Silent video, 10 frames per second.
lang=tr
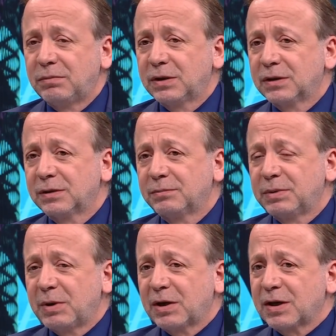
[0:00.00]
E,
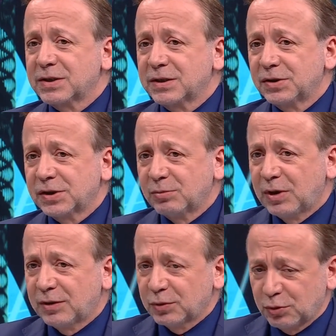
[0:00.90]
bir bakarsın işte bu
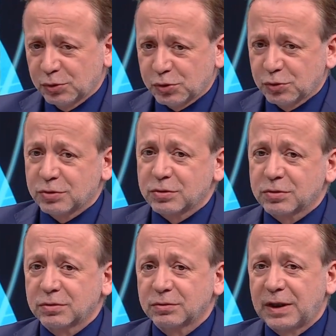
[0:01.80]
hafta konuşuruz.
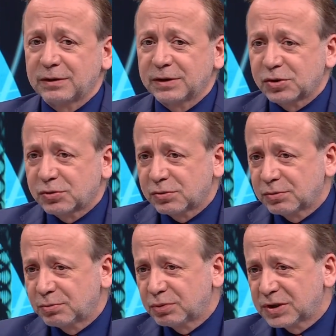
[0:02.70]
Yani hiç
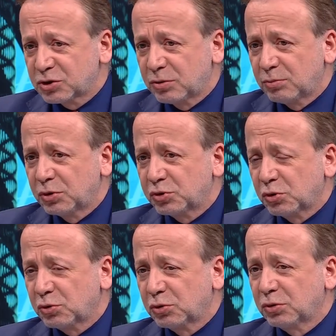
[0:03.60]
bu sezon boyu
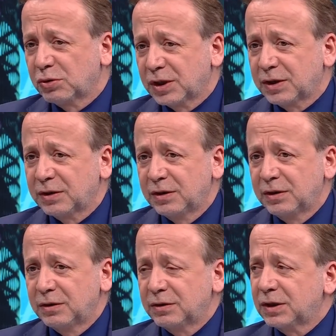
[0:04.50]
çok kötü oynayan
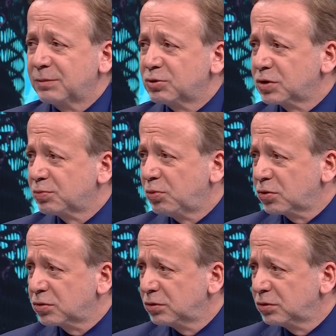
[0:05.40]
Trabzonspor e,